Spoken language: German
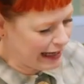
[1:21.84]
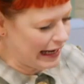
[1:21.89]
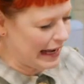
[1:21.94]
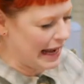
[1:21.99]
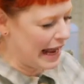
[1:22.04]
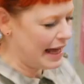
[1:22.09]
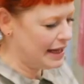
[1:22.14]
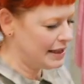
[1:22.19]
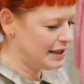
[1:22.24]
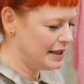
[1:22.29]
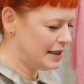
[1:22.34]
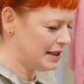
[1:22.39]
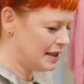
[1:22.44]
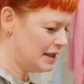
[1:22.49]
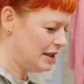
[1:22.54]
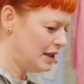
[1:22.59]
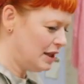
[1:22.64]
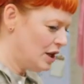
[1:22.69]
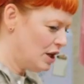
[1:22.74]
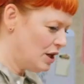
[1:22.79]
glatt
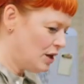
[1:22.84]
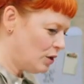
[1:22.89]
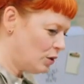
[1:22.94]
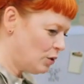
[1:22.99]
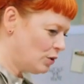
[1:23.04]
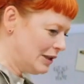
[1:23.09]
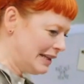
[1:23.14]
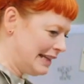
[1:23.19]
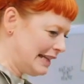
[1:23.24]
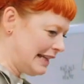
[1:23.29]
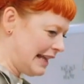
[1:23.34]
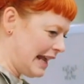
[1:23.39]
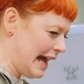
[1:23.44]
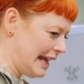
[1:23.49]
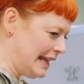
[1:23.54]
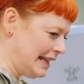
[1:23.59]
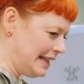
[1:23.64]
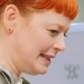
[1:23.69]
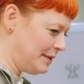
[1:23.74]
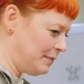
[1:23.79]
und
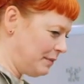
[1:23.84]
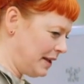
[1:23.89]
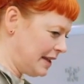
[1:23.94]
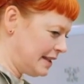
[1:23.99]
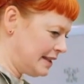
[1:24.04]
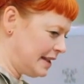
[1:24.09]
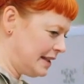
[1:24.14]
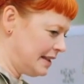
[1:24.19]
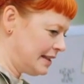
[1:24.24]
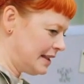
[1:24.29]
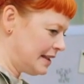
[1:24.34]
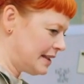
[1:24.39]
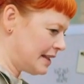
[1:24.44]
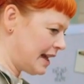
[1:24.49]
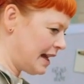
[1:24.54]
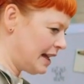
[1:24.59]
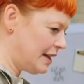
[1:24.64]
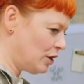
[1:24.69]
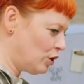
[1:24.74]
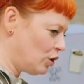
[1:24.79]
gleichmäßig, dass
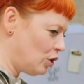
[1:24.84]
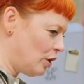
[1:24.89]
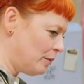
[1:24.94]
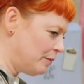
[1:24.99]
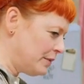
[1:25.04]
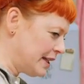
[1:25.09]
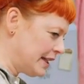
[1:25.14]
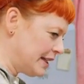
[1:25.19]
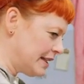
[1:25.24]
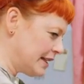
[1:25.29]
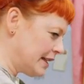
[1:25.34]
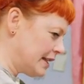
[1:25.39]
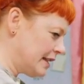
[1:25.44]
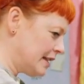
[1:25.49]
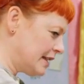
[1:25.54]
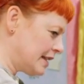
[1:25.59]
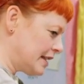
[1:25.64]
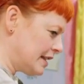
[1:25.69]
keine Klümpchen drin